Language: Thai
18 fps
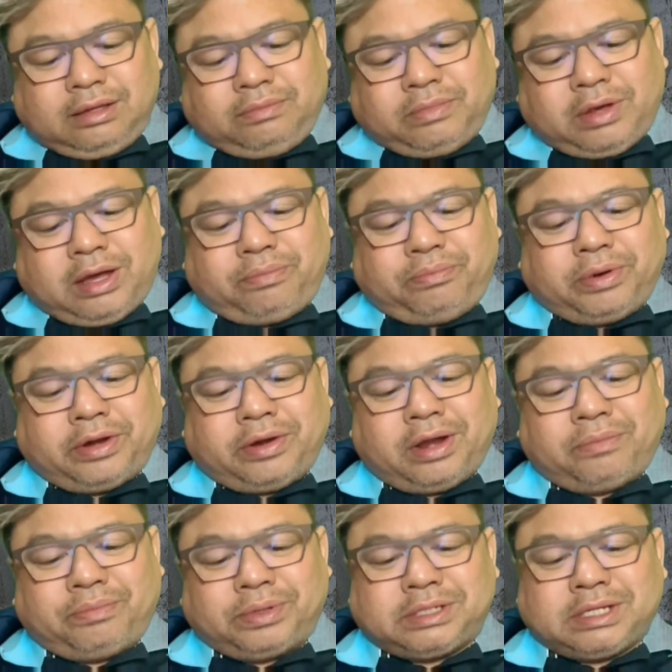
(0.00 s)
พรรคพ
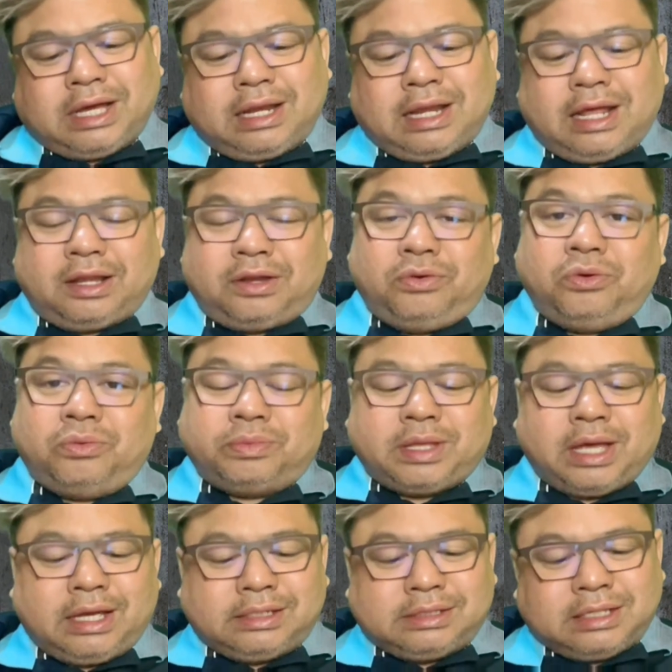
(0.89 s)
ลังประชารัฐรวม
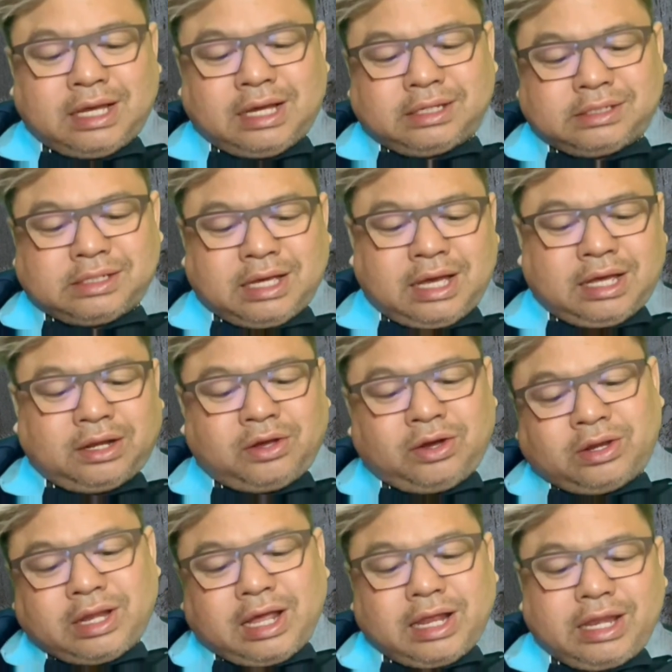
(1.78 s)
ไทยสร้างชาติ
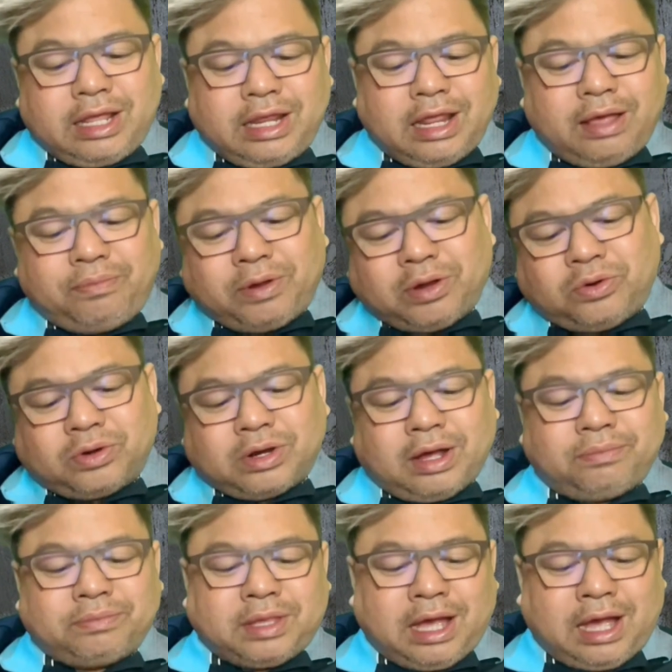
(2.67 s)
ก่อนหน้านี้ได้ปรากฏ
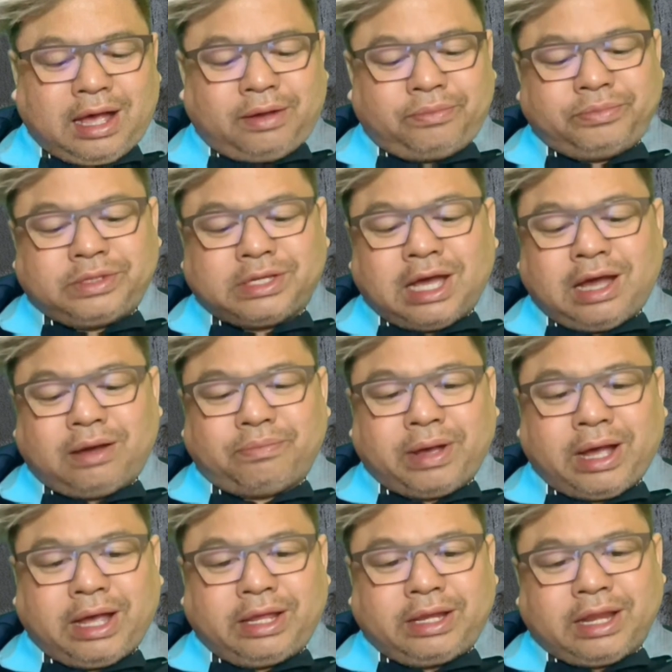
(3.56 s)
คำถามจาก
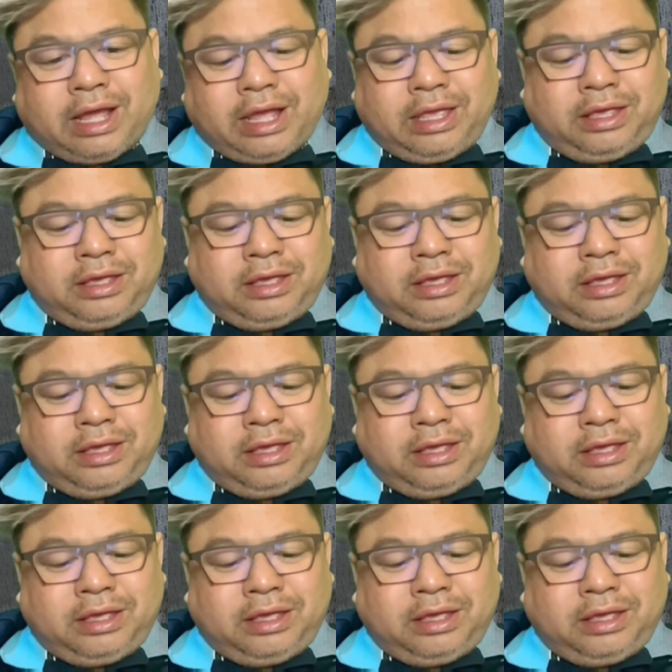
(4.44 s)
ภายใน